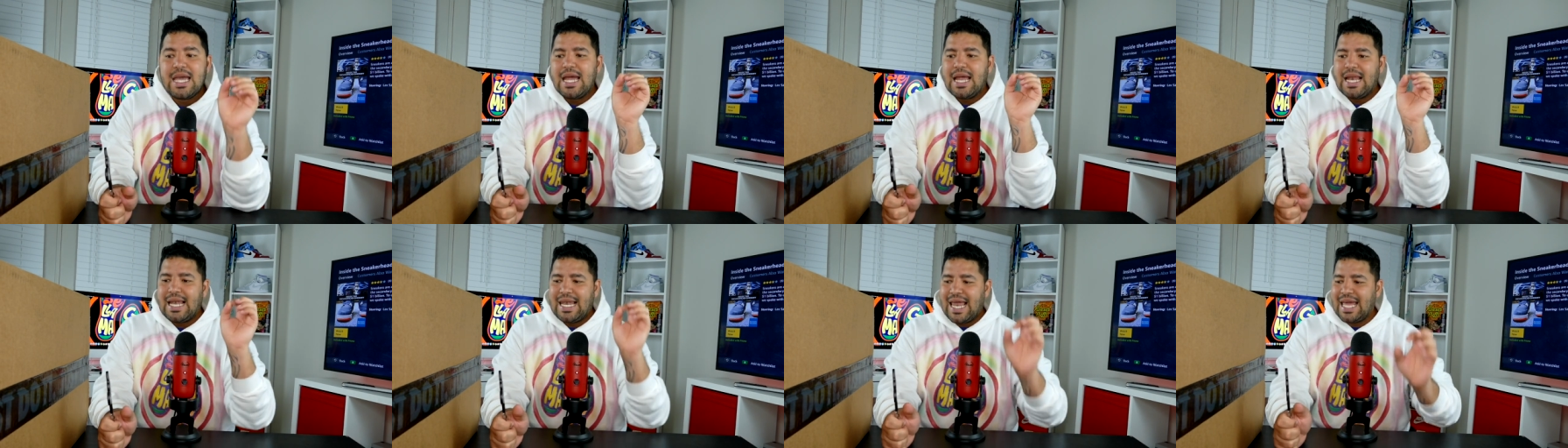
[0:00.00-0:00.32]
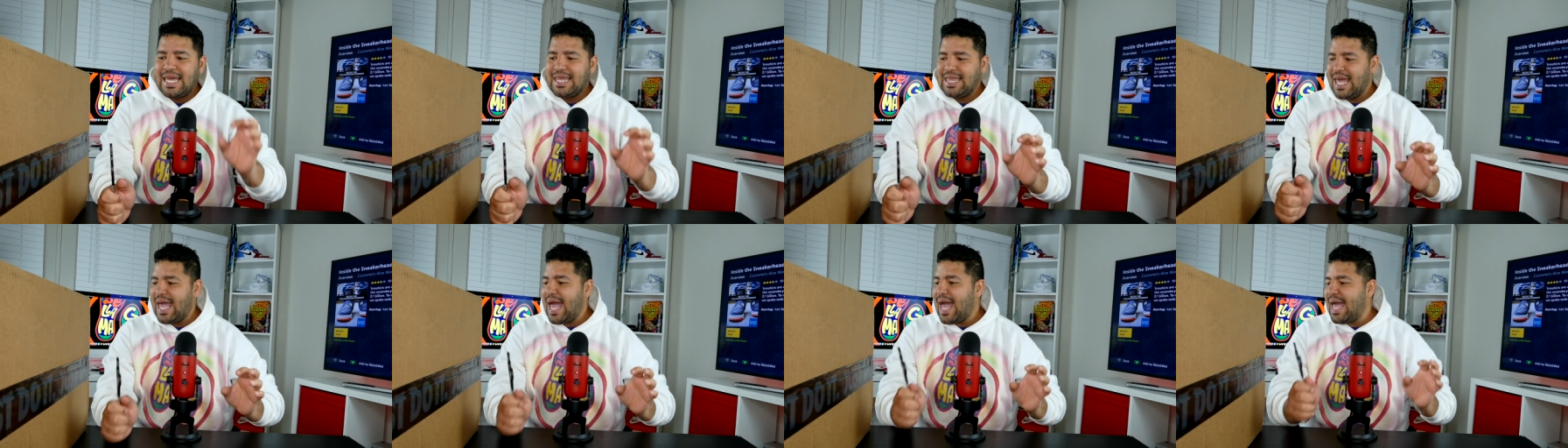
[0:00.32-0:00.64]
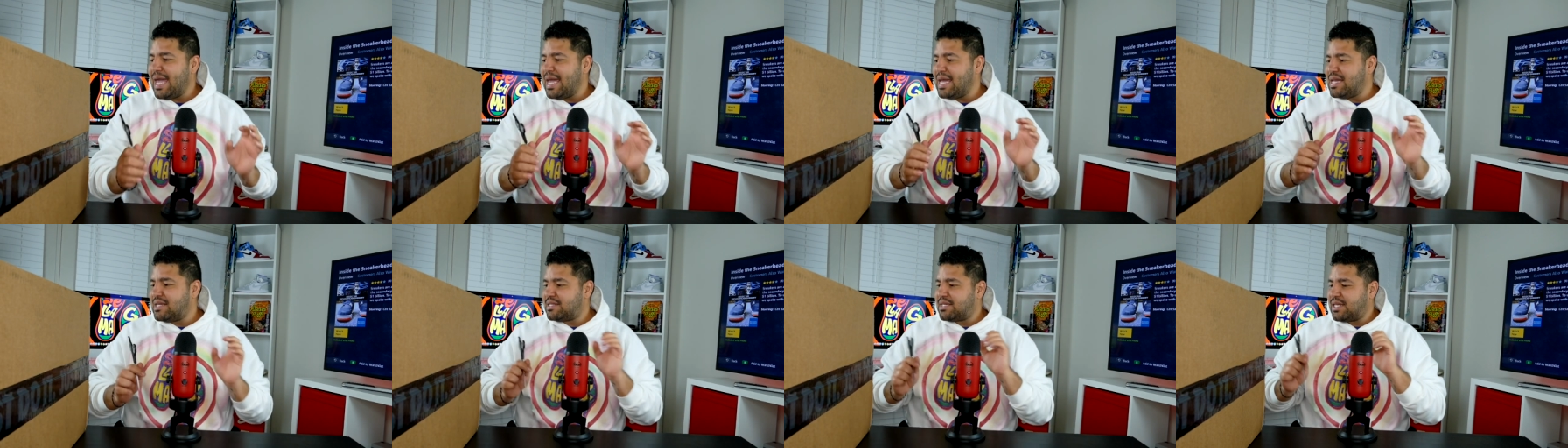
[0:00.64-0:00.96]
La idea
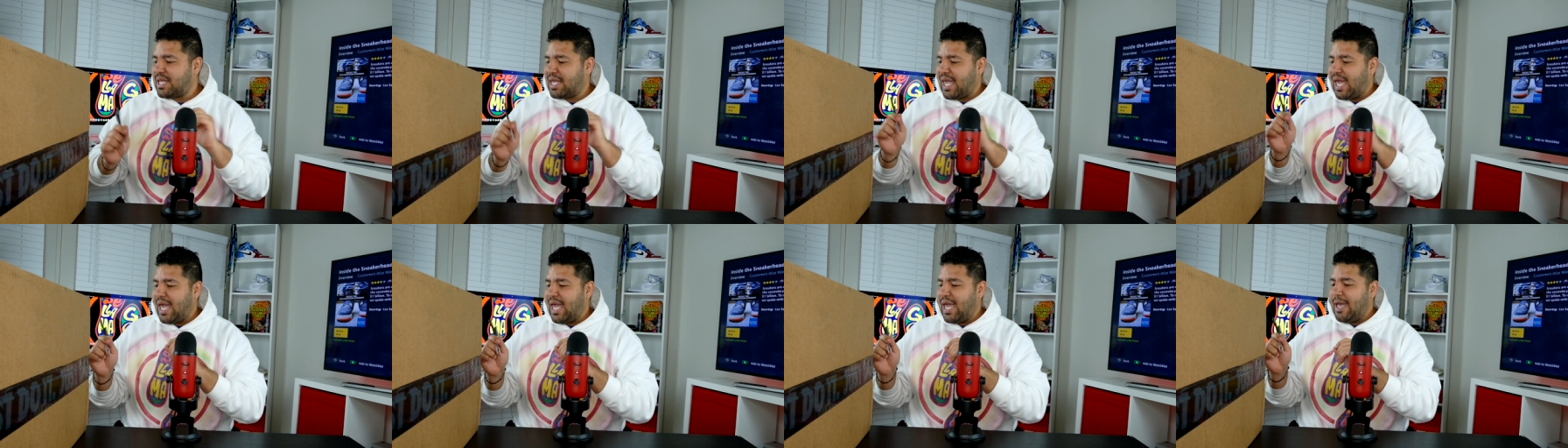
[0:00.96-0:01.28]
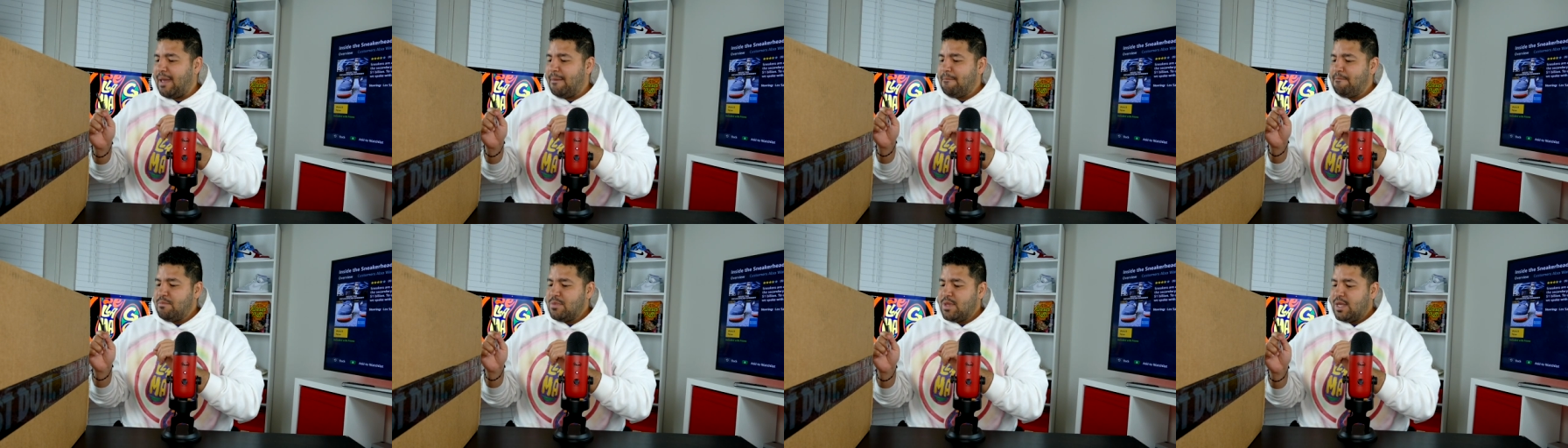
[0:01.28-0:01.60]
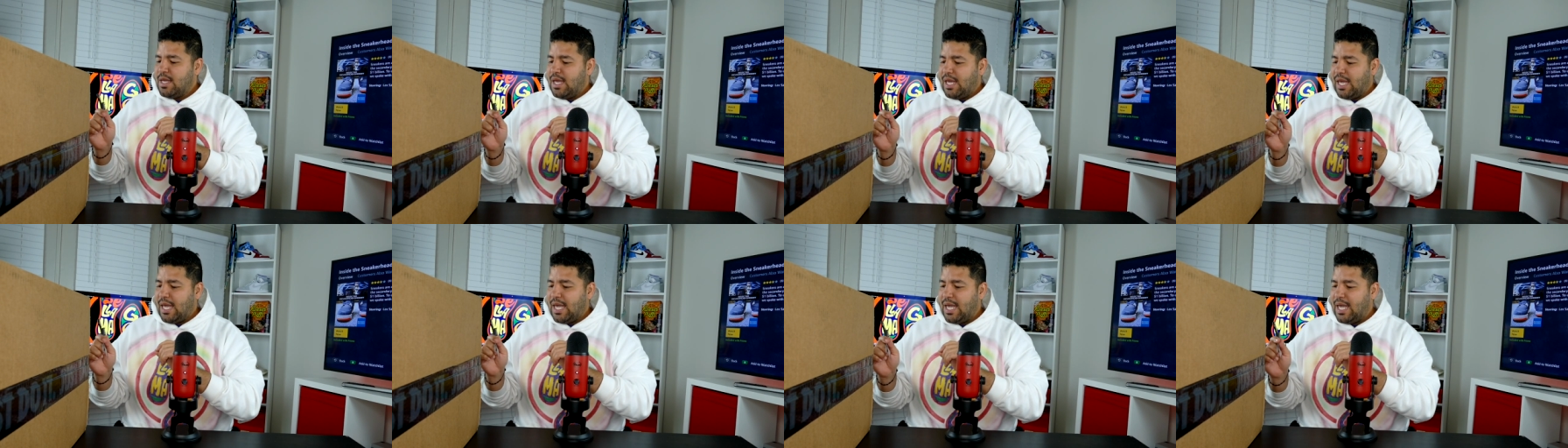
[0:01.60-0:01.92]
es que
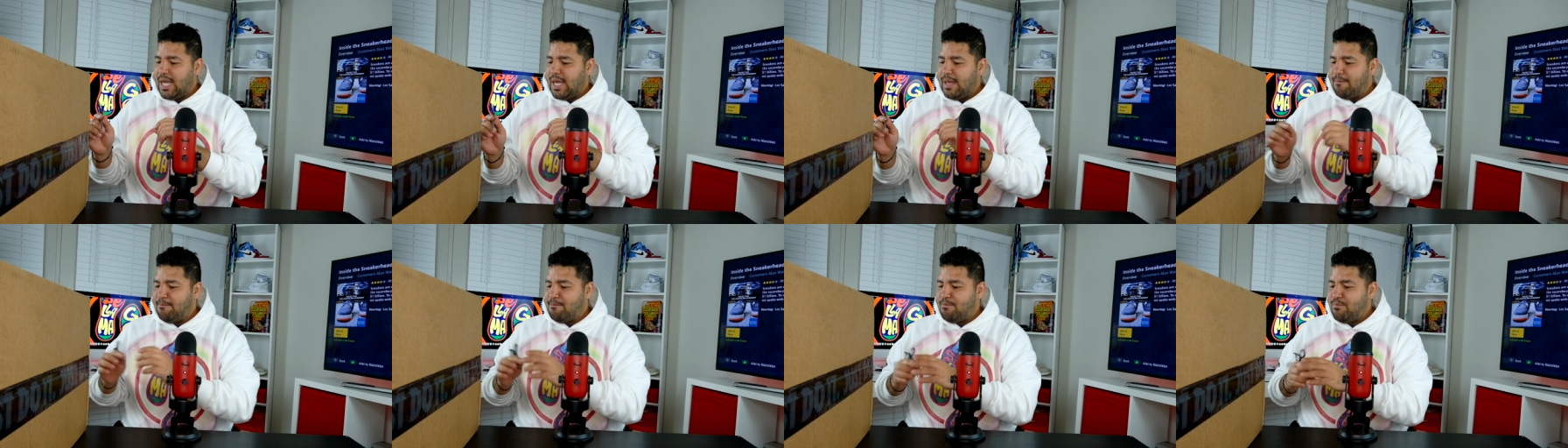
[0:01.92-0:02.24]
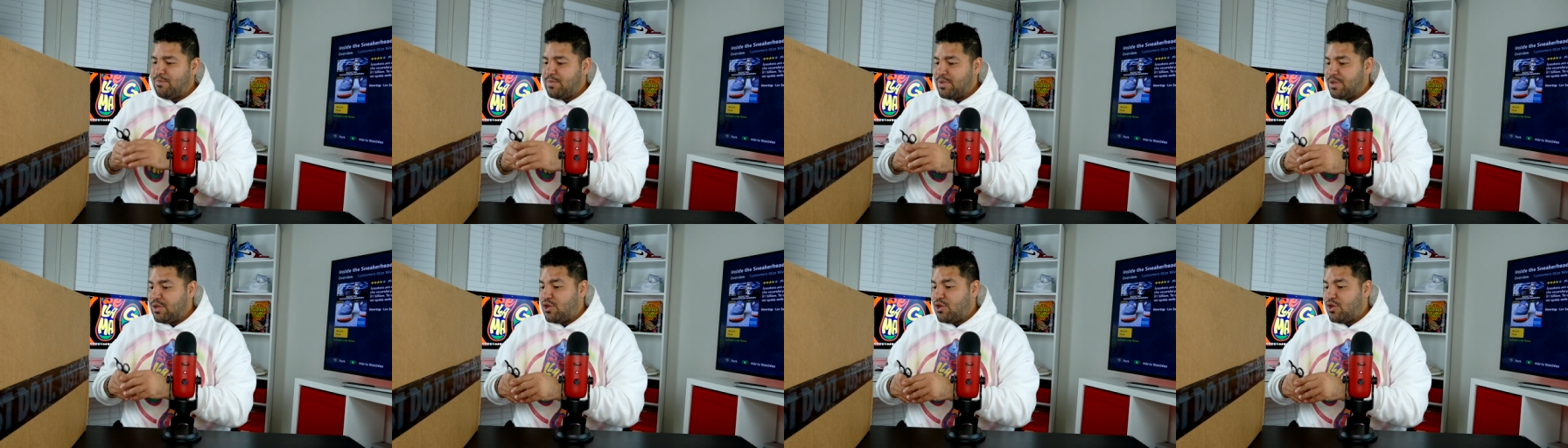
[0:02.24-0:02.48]
em,